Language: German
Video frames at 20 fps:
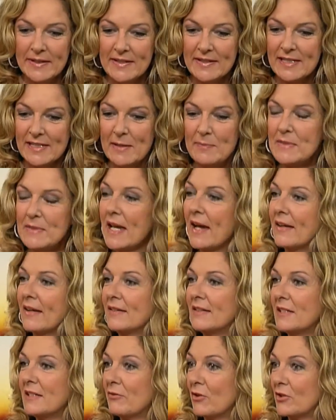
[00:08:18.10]
es gibt ja
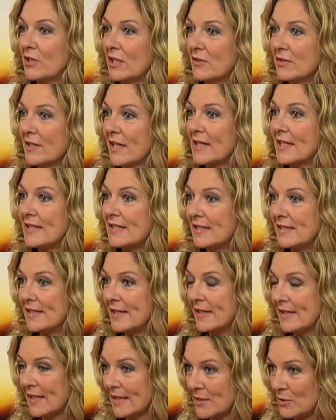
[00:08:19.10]
eine DVD und eine
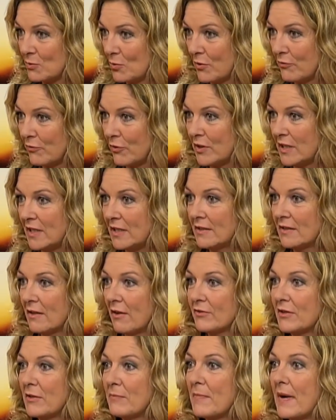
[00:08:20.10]
CD ganz neu von Ihnen
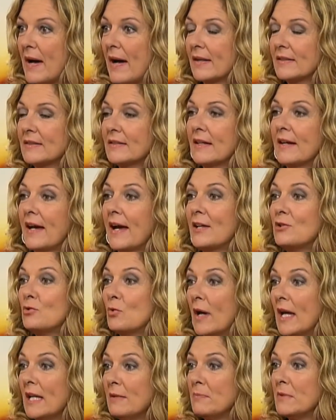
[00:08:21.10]
auf dem Markt. Äh, ein
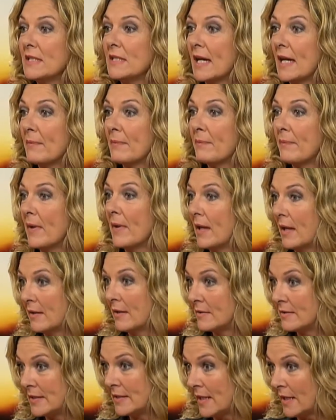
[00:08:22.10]
Duett mit einem
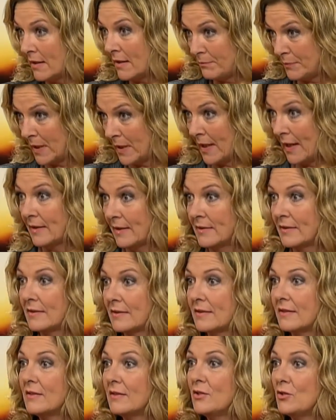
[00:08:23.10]
sehr
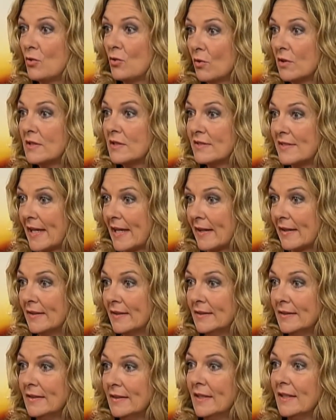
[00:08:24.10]
bekannten jungen
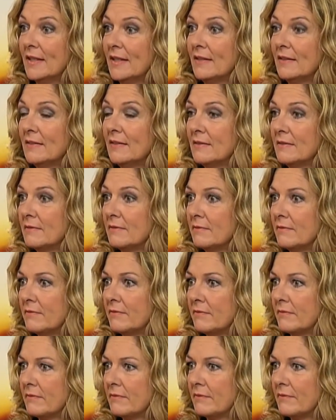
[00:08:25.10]
Sänger. Äh,
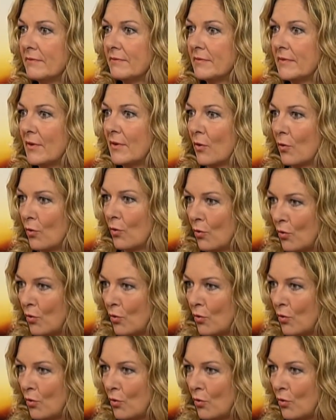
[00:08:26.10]
Rudi Giovannini.